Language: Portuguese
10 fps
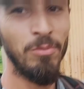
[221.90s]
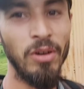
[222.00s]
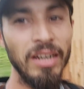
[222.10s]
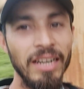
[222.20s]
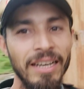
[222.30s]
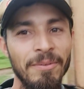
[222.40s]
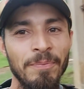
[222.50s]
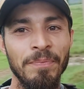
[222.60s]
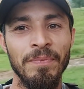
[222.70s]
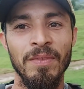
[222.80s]
Bora lá.
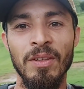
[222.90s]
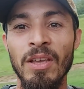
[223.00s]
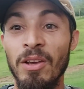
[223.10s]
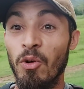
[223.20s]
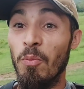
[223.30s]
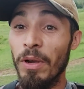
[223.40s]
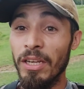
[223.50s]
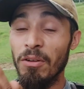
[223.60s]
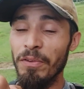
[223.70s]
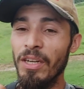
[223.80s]

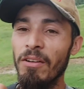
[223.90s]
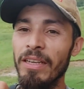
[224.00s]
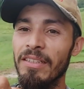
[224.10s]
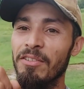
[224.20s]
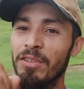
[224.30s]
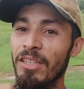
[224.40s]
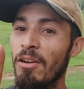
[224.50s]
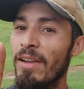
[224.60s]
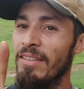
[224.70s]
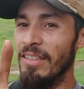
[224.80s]
Acompanhe até o final aí. Se você
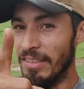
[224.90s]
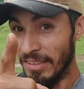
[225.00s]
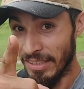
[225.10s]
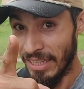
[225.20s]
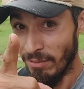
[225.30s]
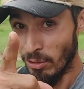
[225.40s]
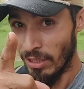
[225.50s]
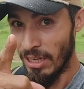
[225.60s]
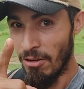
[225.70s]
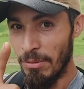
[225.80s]
não é inscrito, se inscreva no
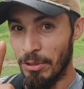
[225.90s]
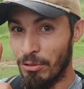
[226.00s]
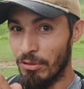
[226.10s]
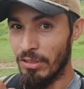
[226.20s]
canal aí, pessoal.